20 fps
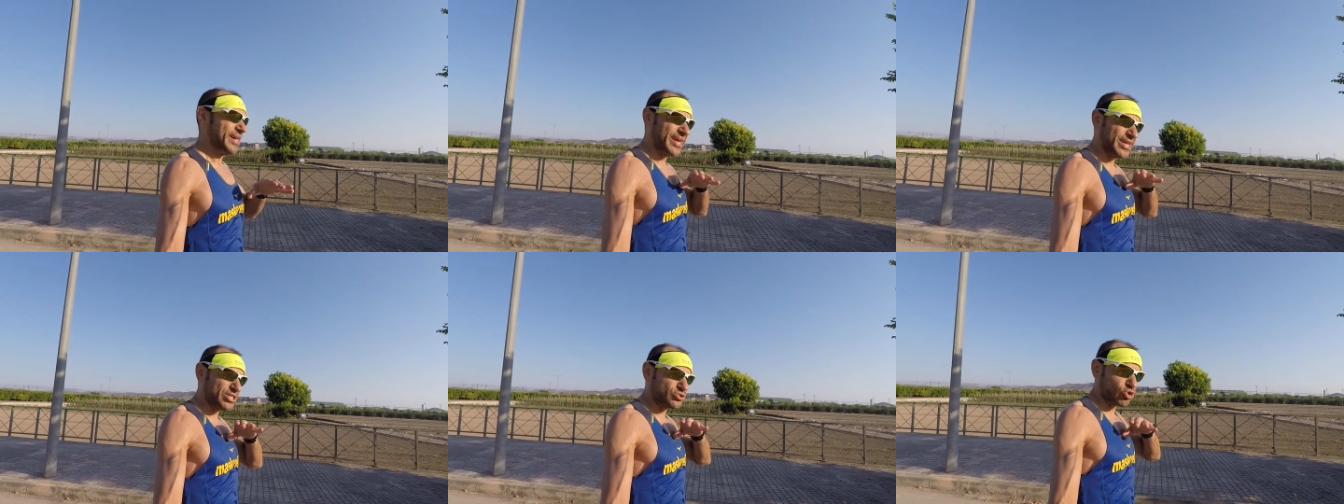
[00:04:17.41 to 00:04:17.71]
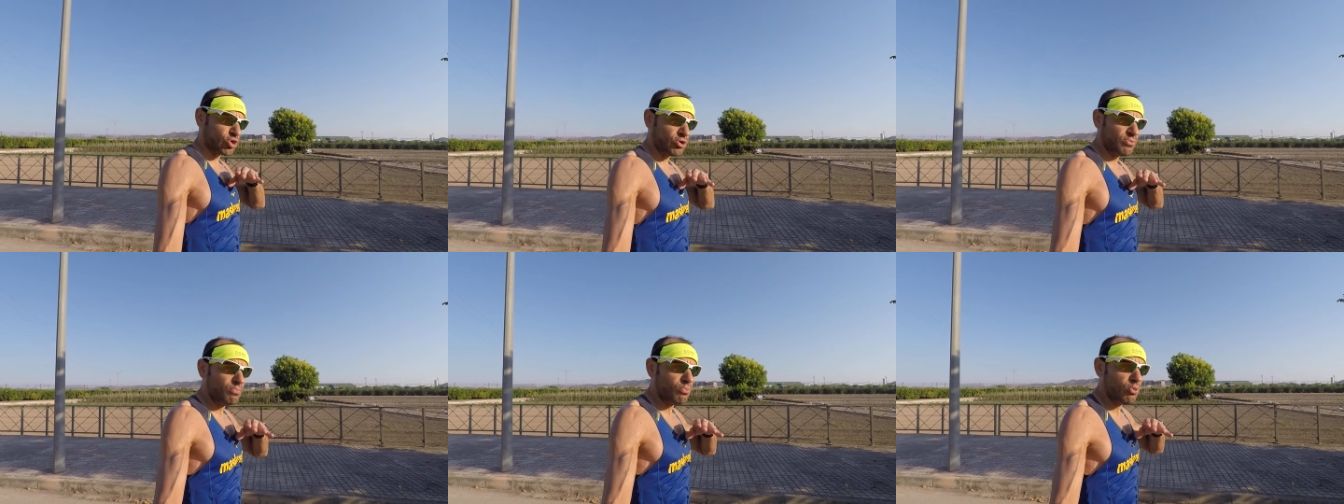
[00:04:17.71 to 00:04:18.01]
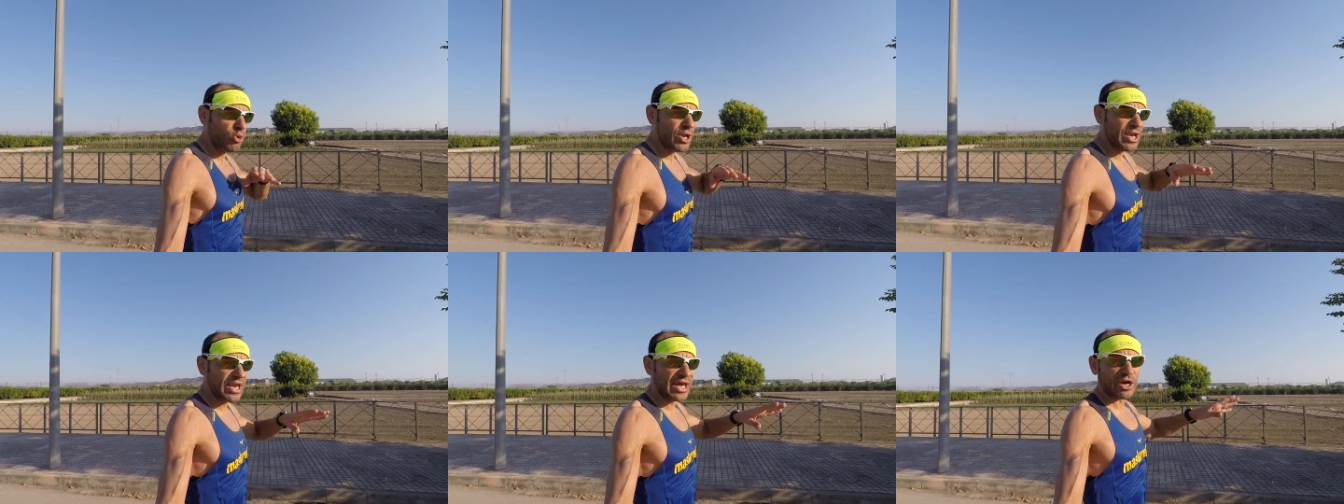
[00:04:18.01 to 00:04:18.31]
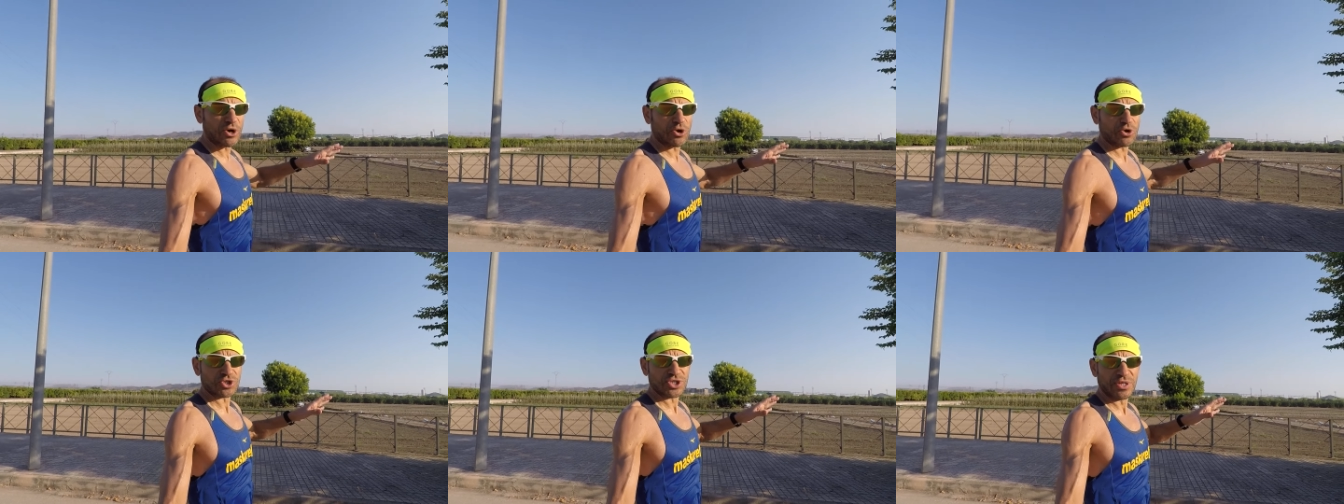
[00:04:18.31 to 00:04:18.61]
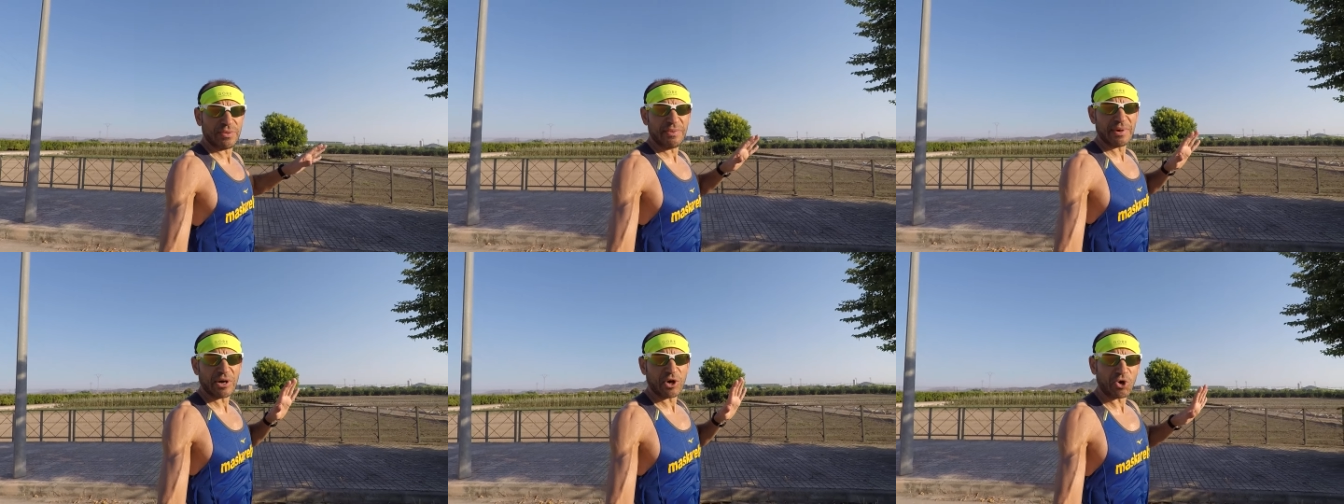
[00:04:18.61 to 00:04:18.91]
que estoy muy lejos
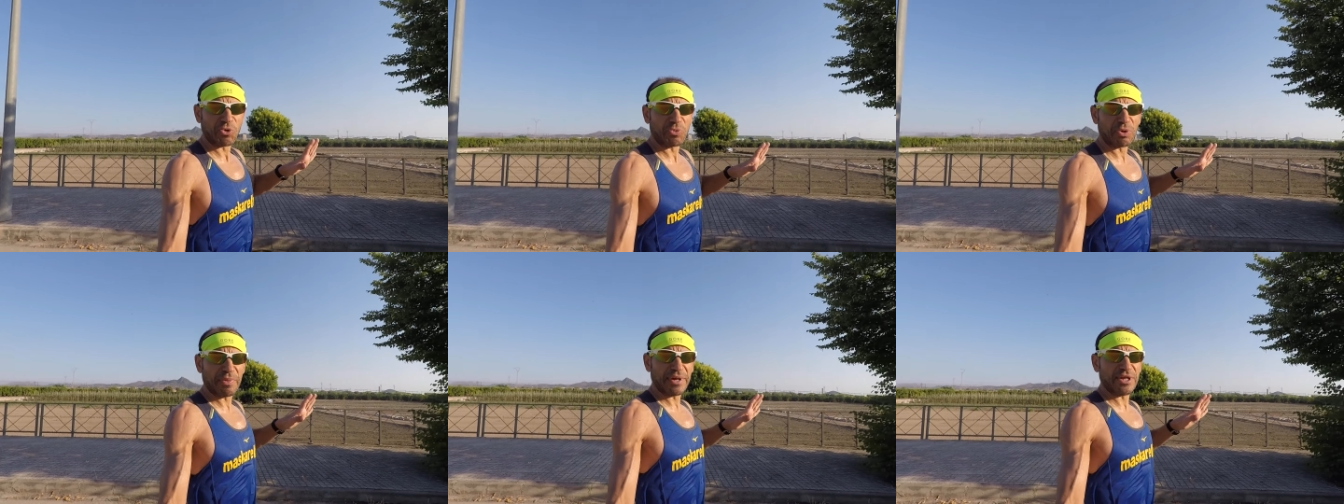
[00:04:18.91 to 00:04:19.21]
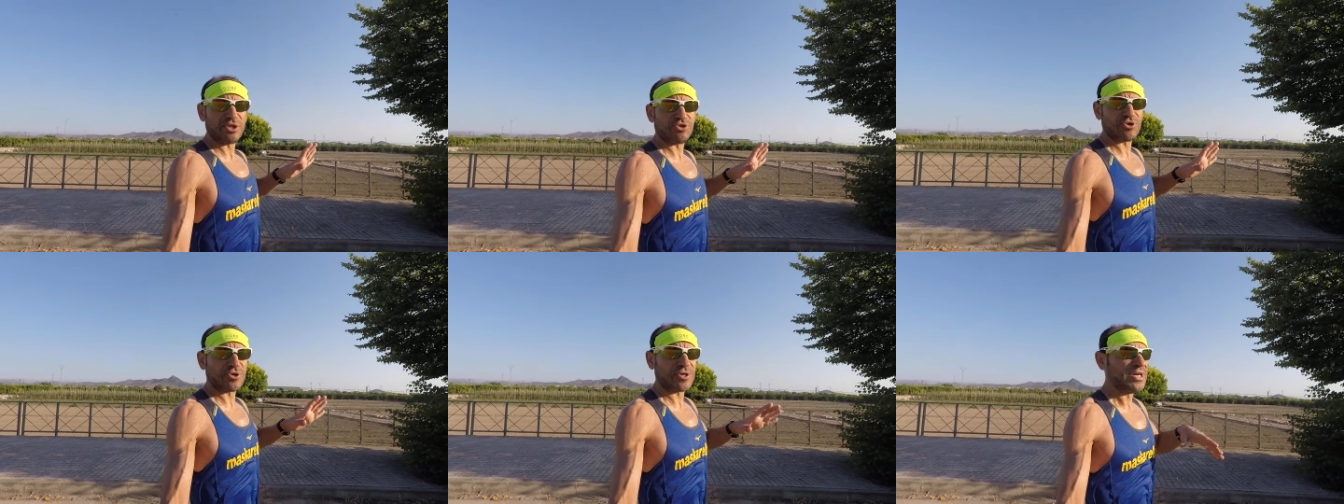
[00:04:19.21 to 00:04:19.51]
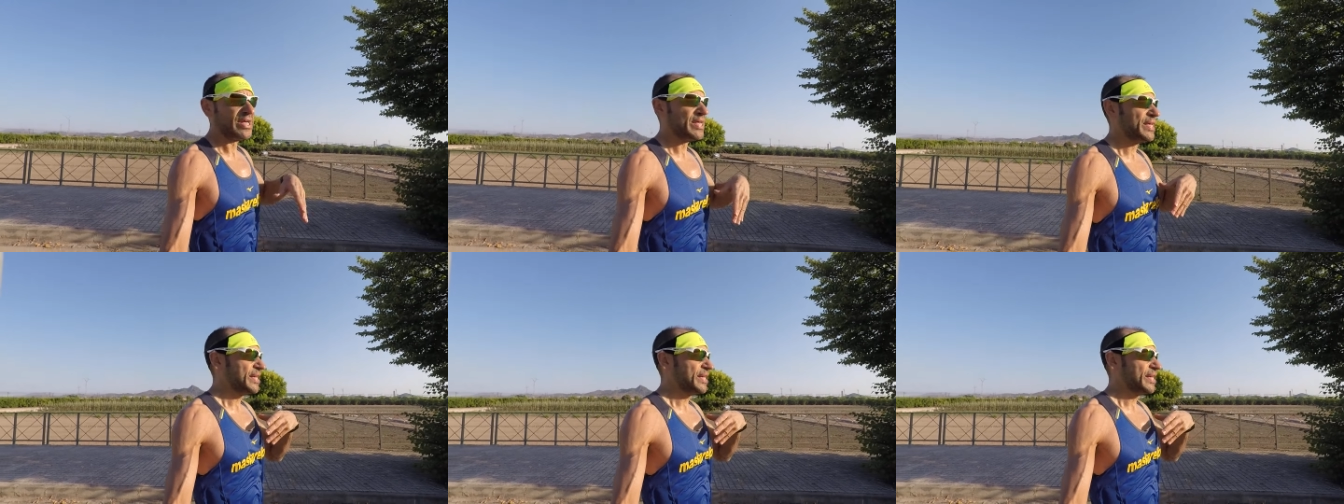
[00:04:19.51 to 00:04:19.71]
de mi mejor momento,